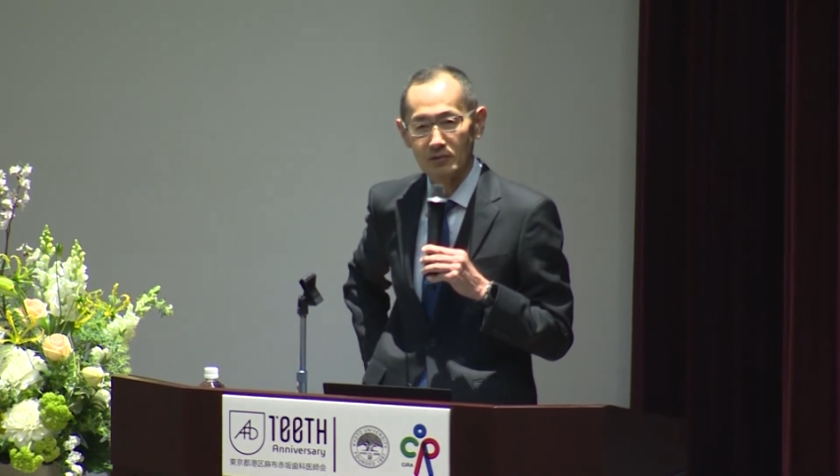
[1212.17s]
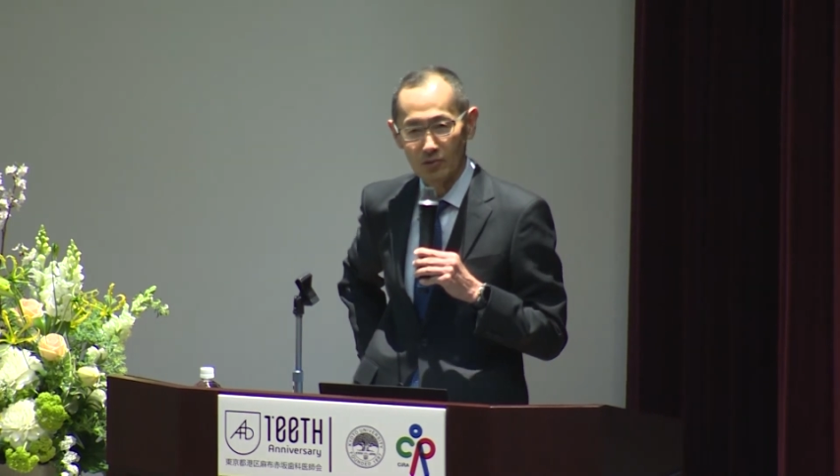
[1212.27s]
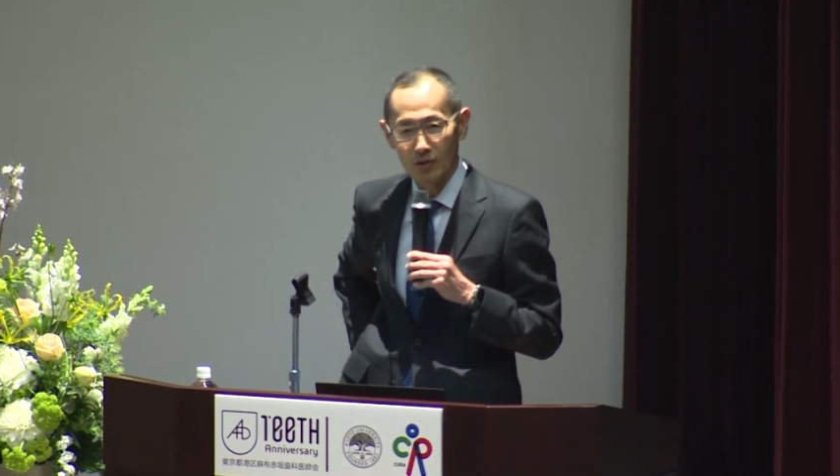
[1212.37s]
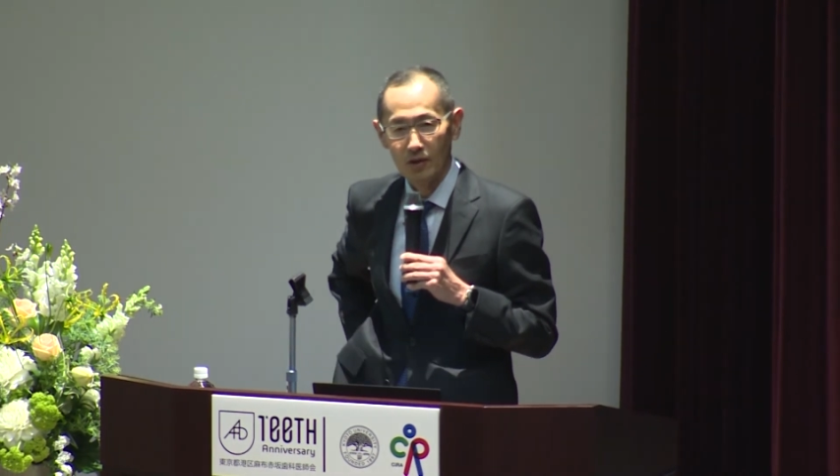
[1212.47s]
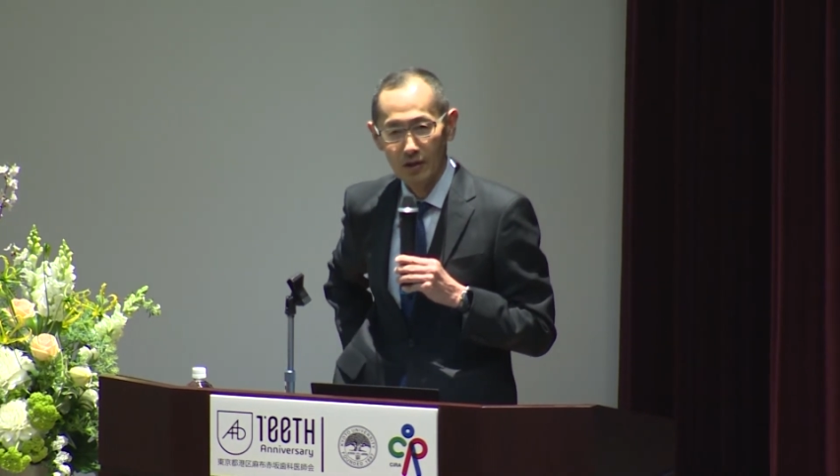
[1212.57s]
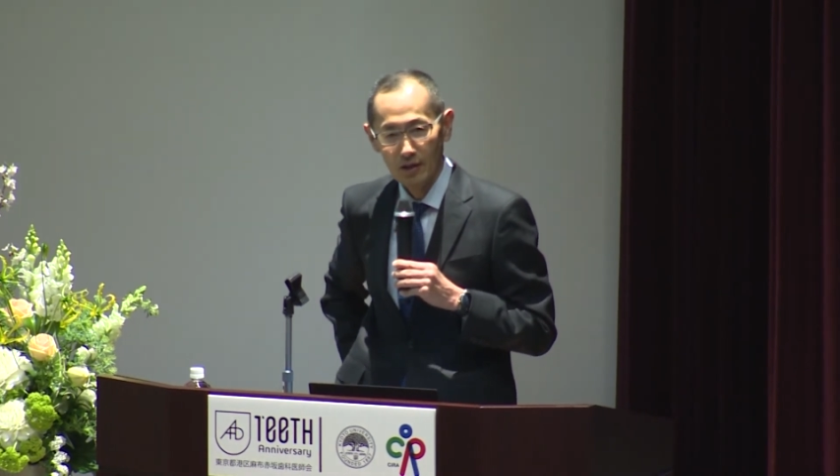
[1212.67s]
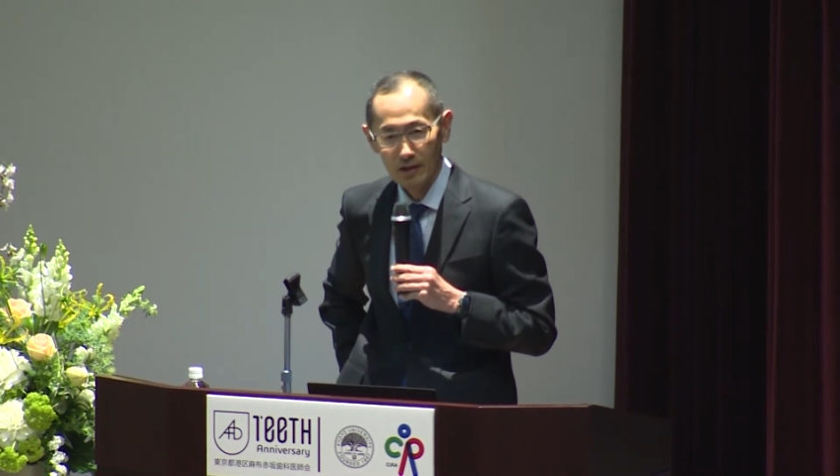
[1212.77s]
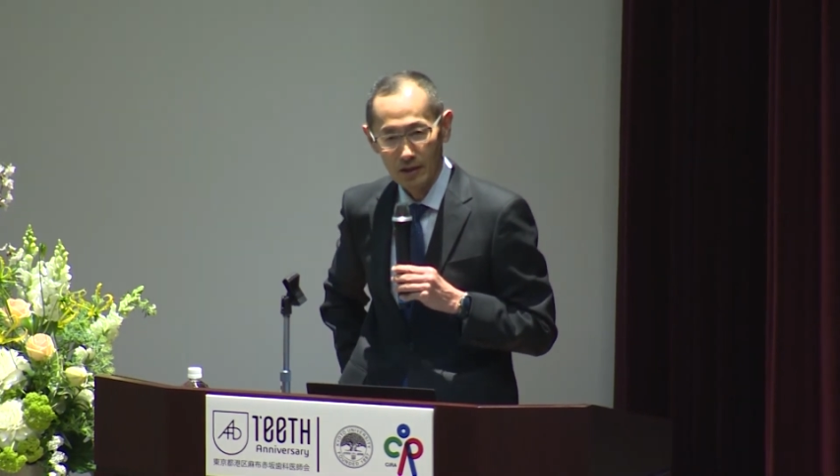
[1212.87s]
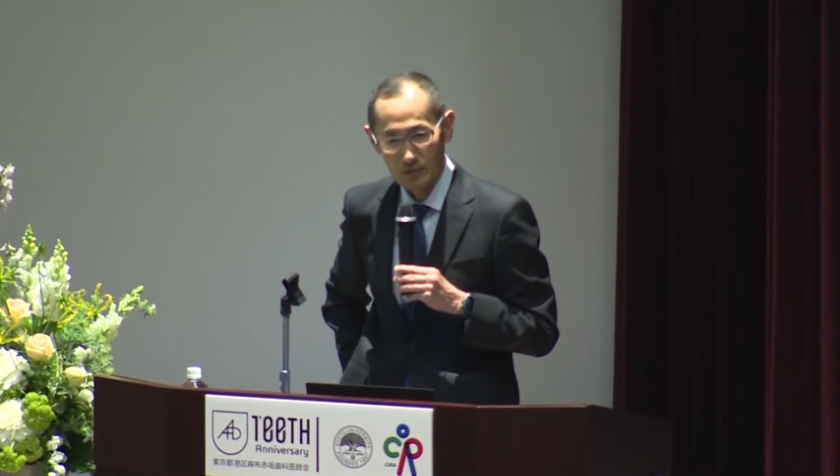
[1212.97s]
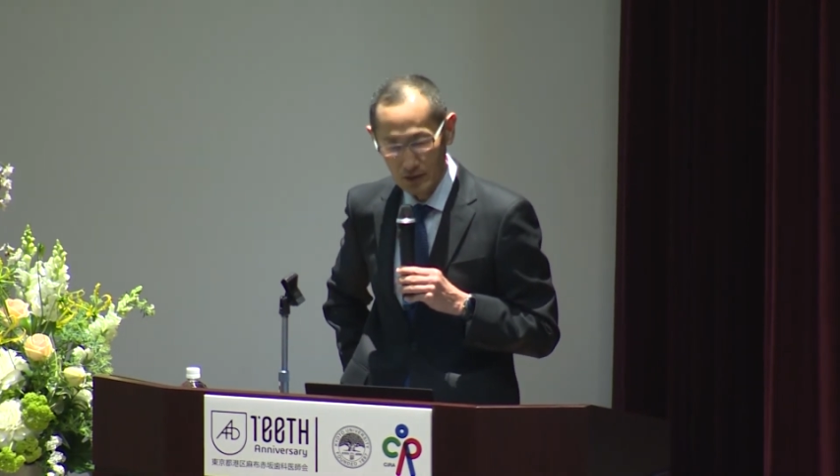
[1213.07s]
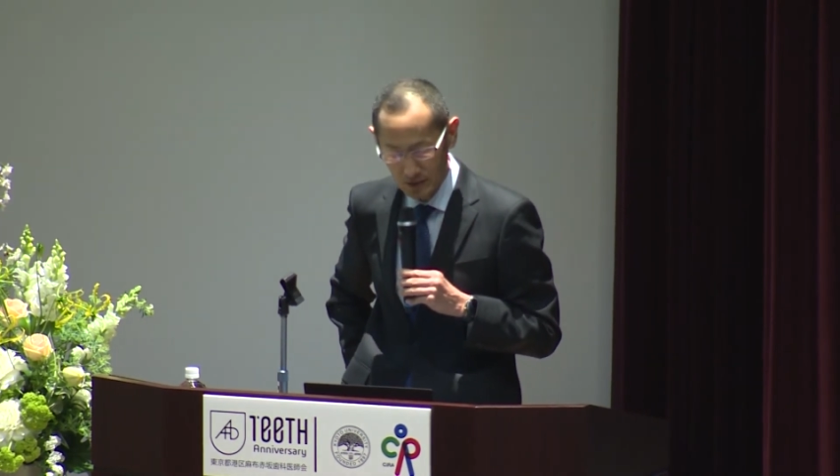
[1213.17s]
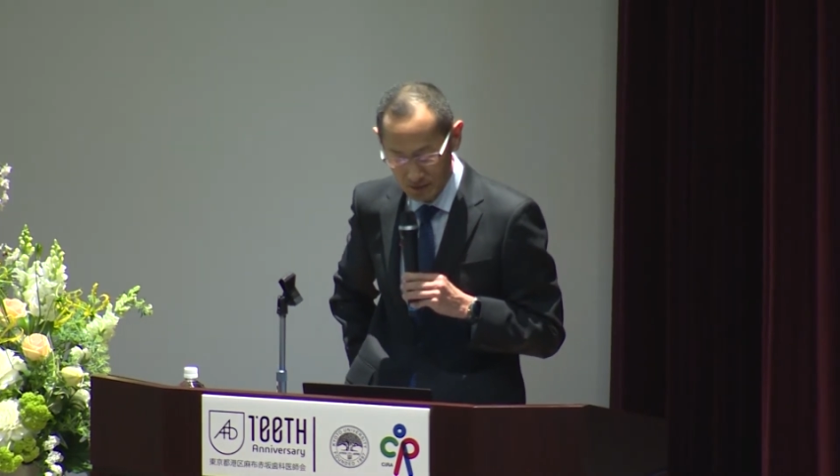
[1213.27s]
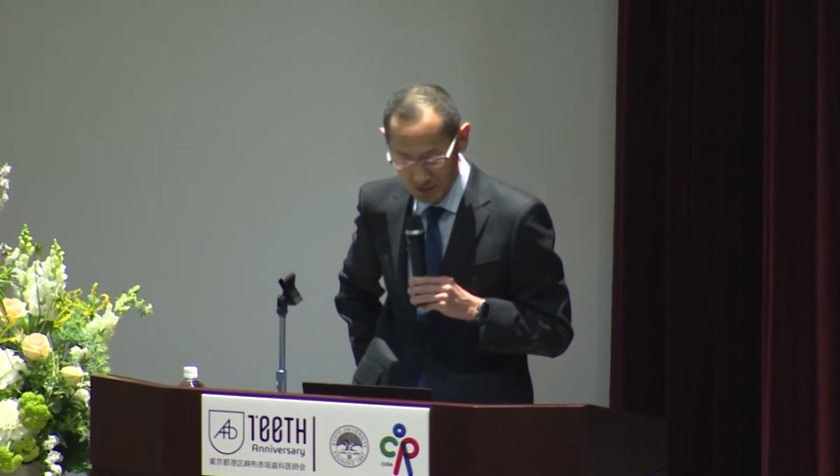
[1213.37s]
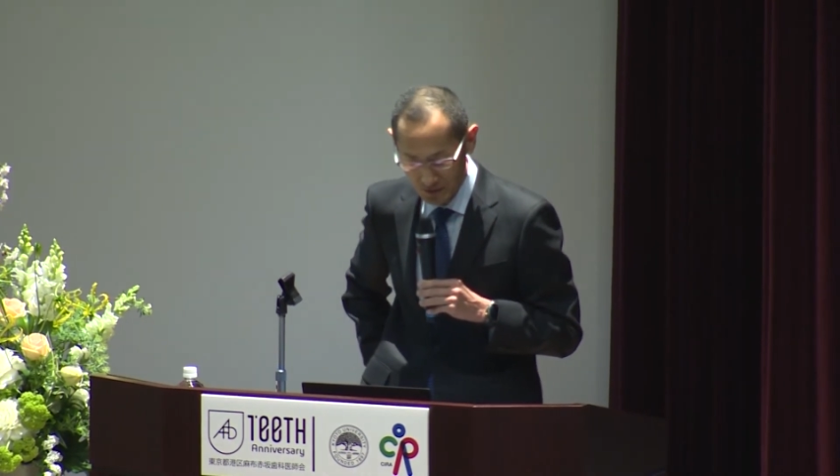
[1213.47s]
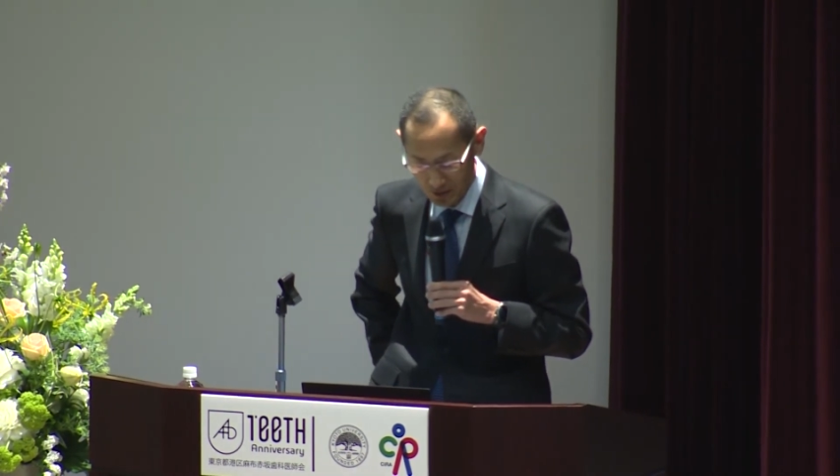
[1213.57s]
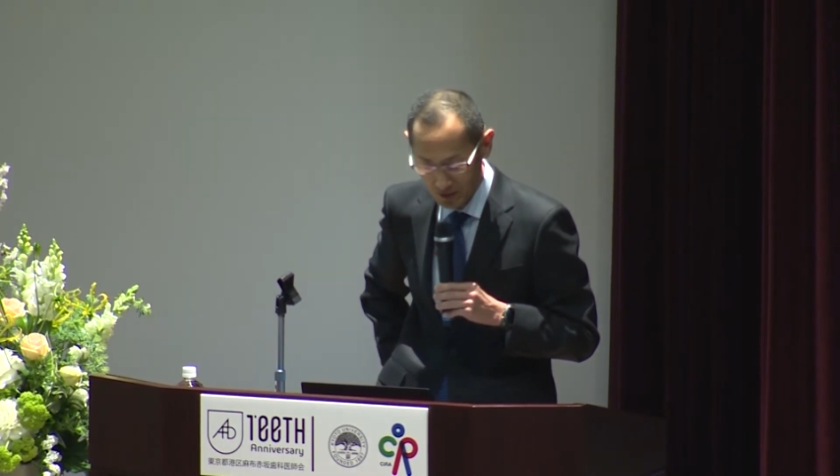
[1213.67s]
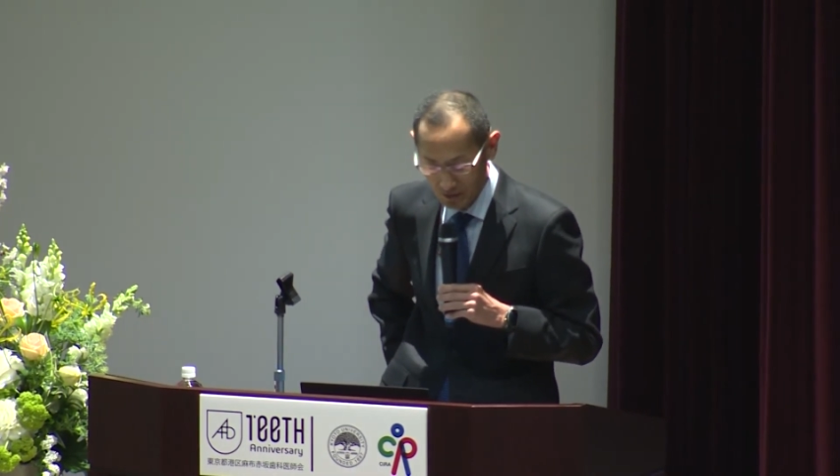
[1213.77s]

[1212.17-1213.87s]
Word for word: と。あの研究室の引っ